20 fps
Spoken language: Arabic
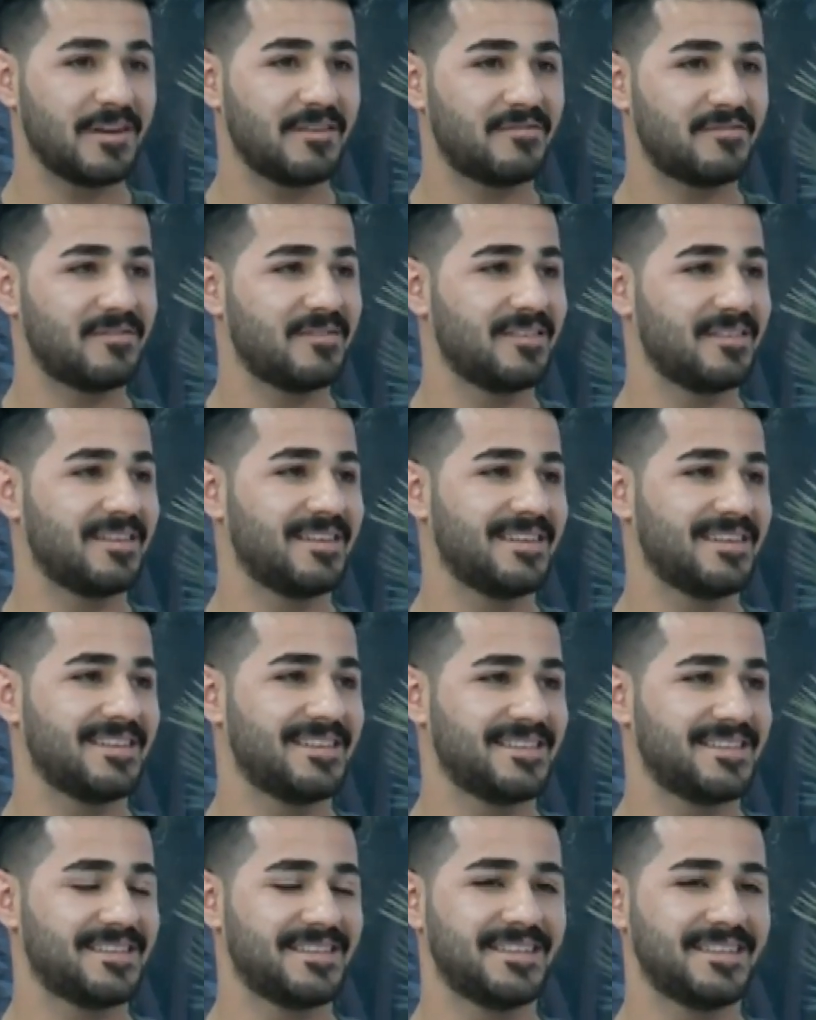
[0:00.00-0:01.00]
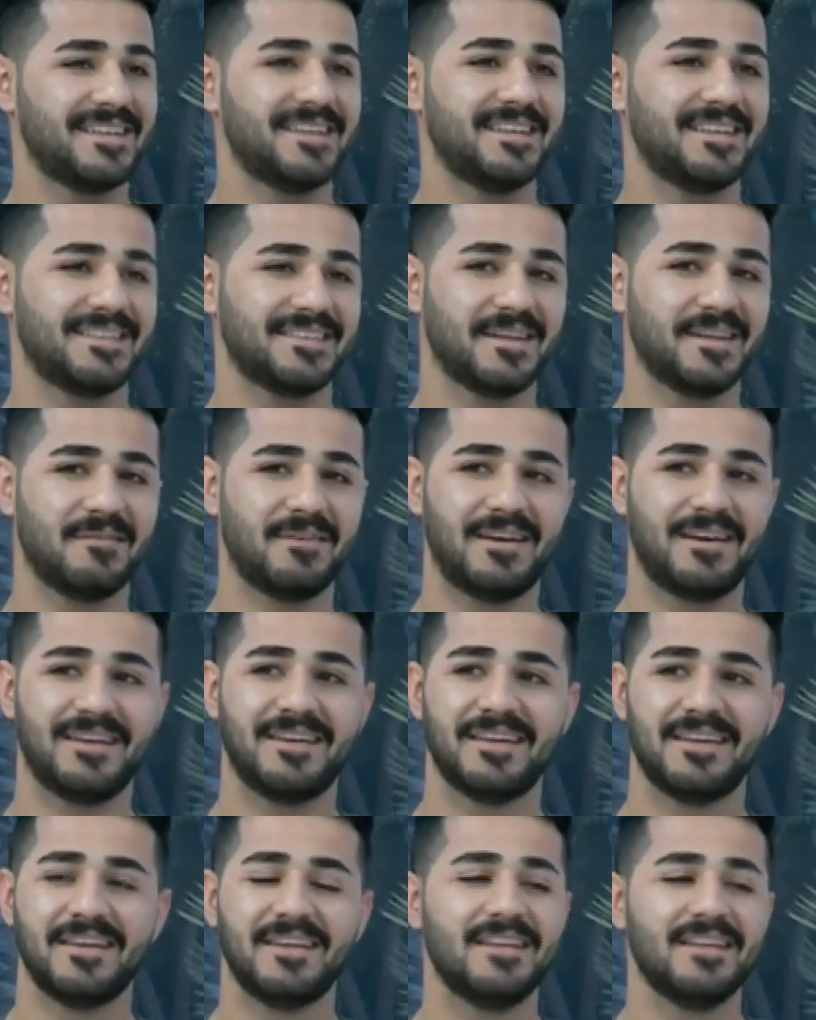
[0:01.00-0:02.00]
اعرف شنو فوائدها العاده طبعا عن
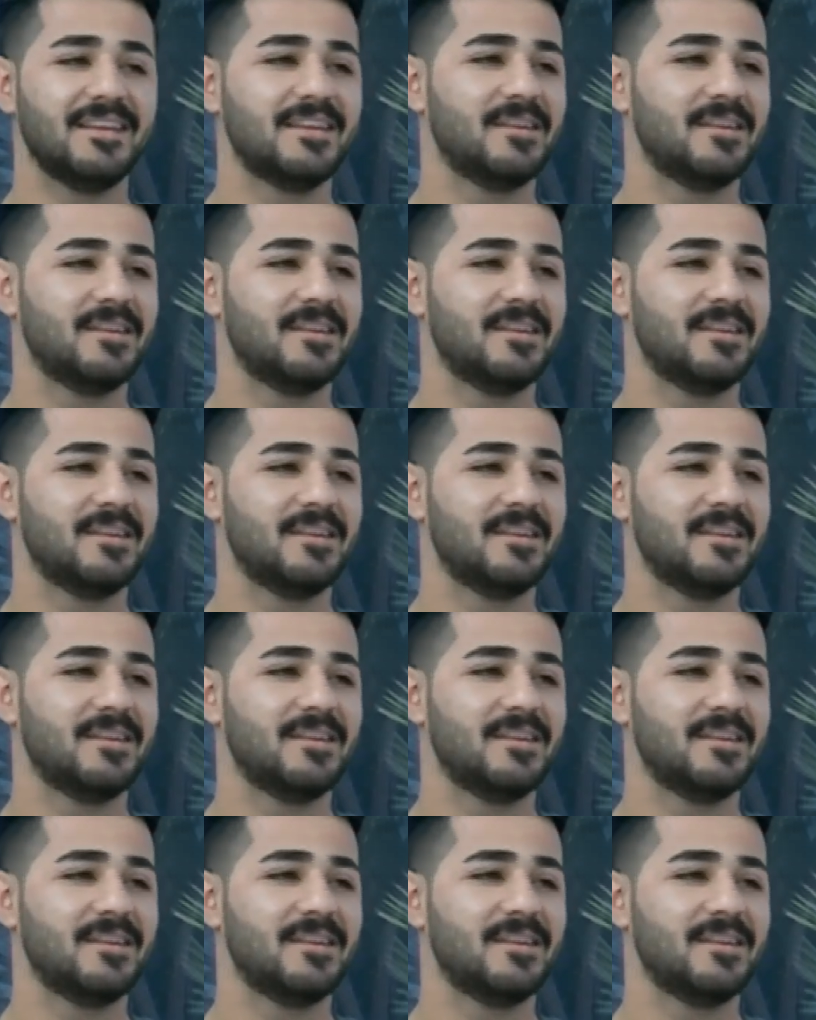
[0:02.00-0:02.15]
فوائد الواقع